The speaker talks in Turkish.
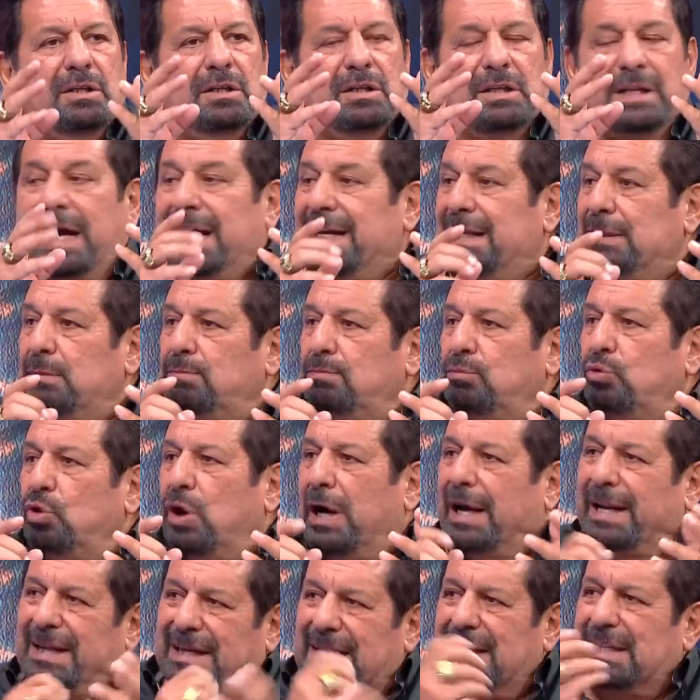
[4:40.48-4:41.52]
hani bu
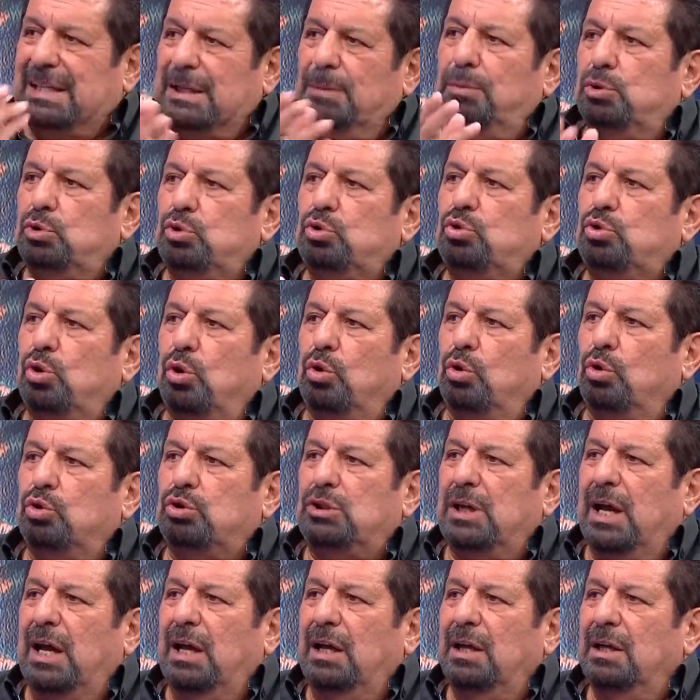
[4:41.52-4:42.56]
hareketli pozisyon
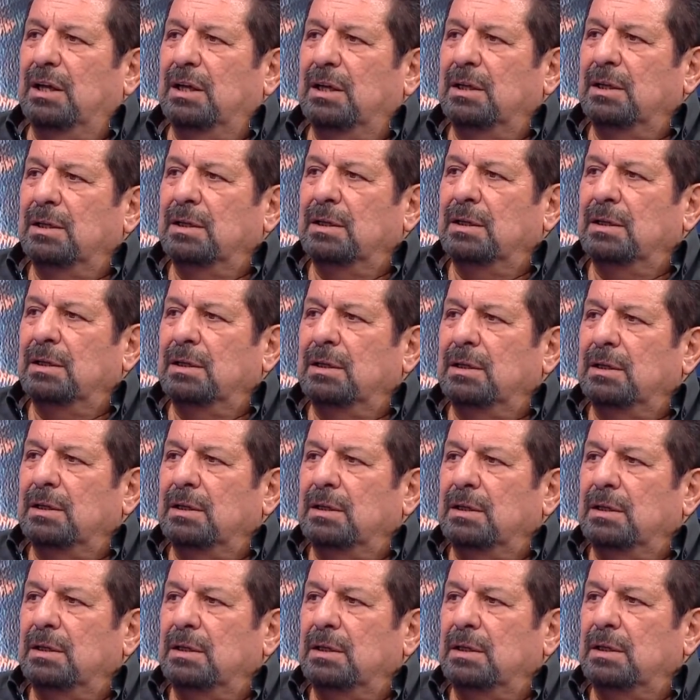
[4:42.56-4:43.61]
olsa
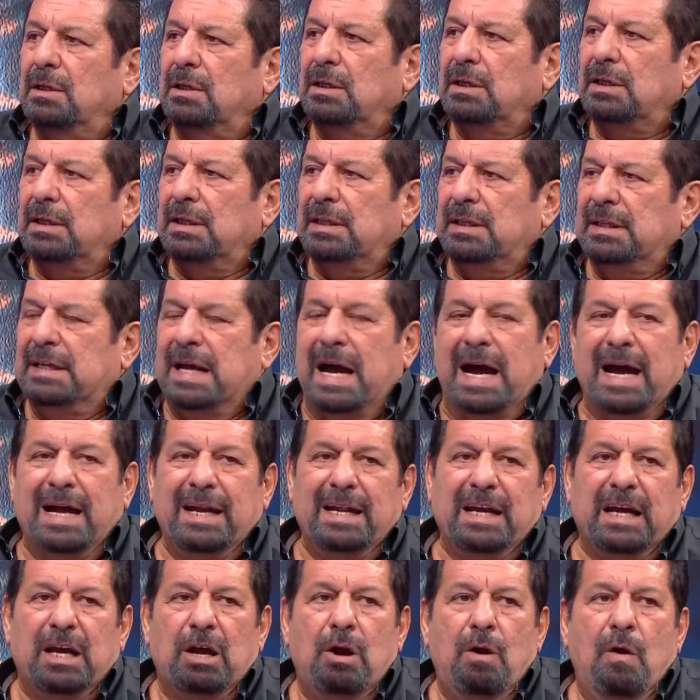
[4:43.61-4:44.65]
Yeni bir
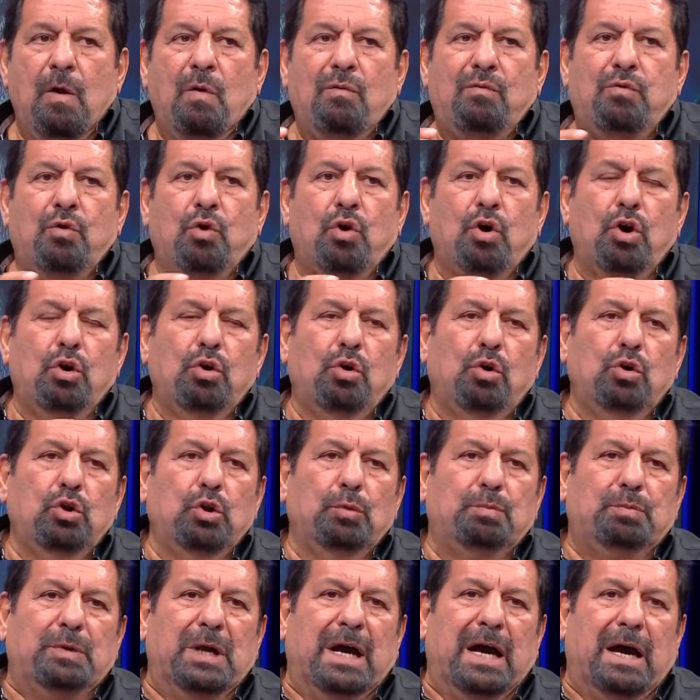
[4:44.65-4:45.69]
aksiyon yani başladığı faul için
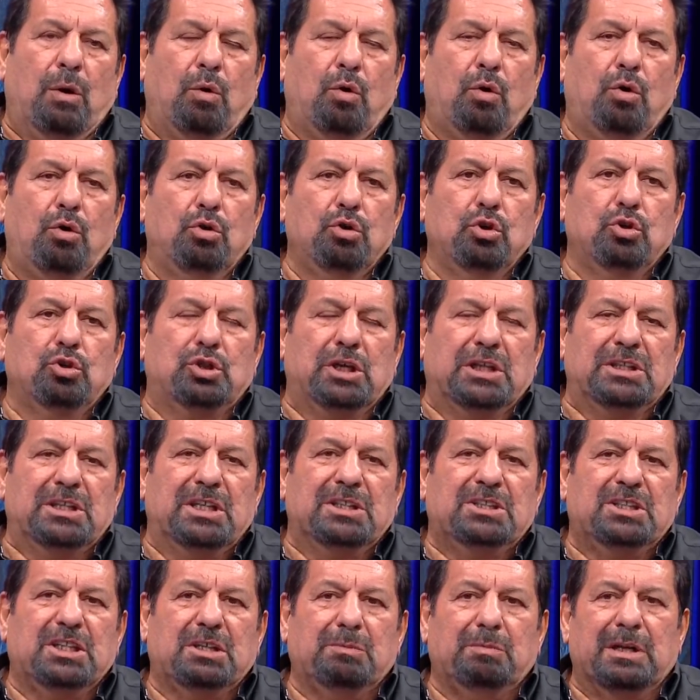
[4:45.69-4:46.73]
olup da o oyun taca
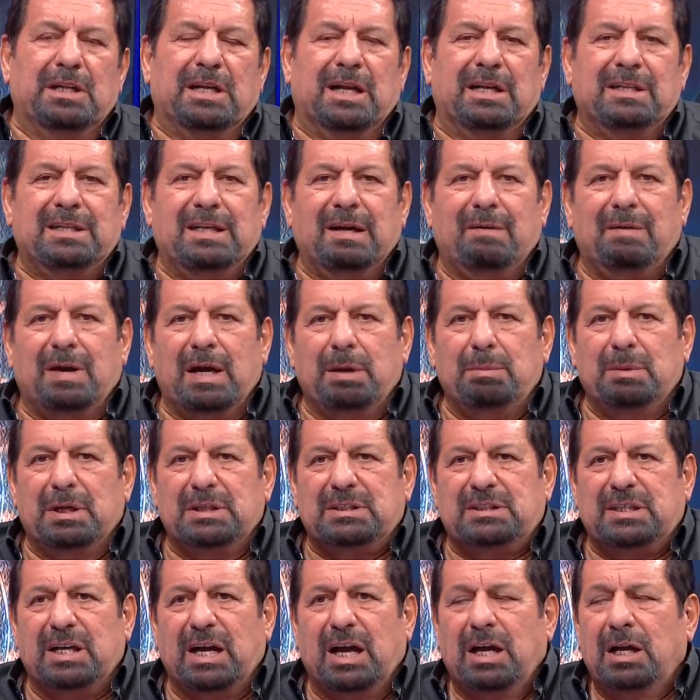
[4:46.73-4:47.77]
çıkmadan devam
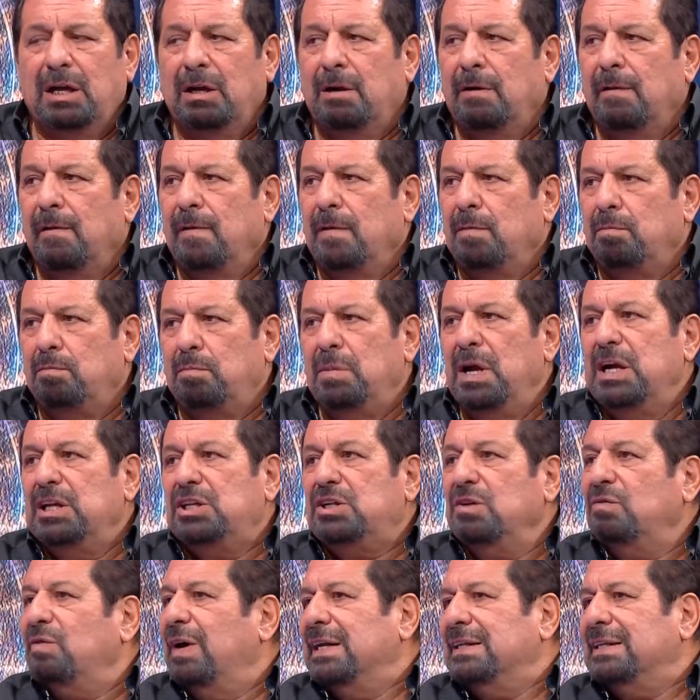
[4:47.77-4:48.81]
etse
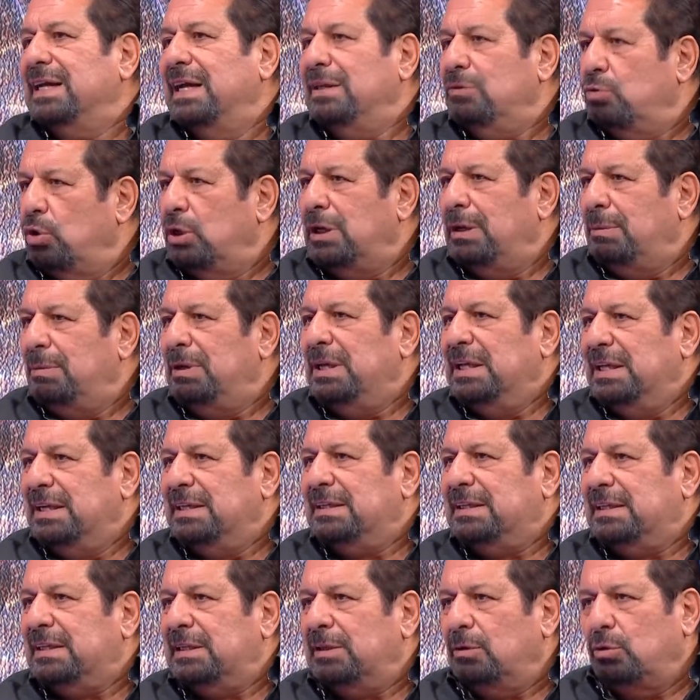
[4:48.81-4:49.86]
belki vardan
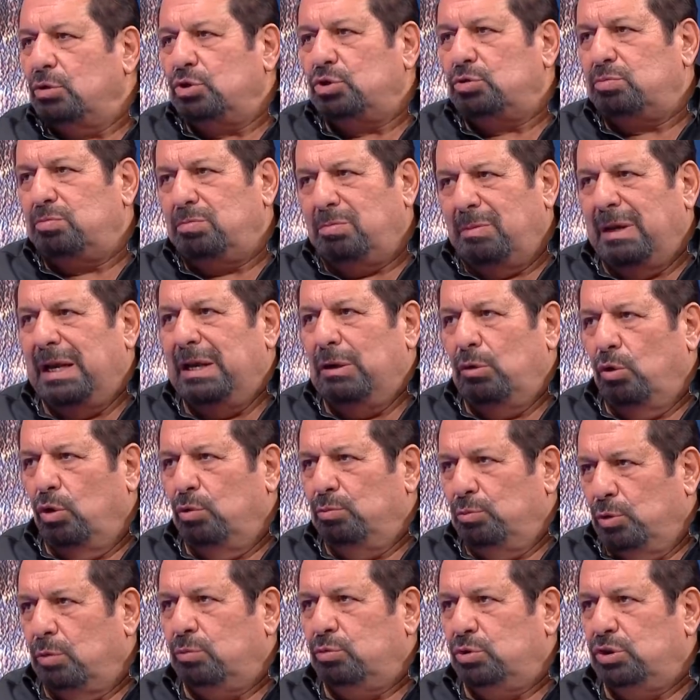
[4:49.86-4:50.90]
dönebilirdi. Hoş belli
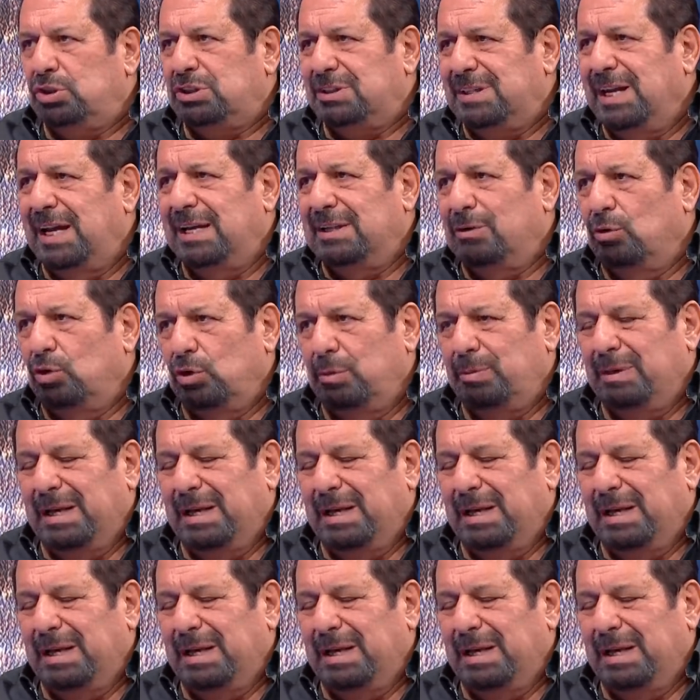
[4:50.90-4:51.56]
olmuyor bu işler. Onu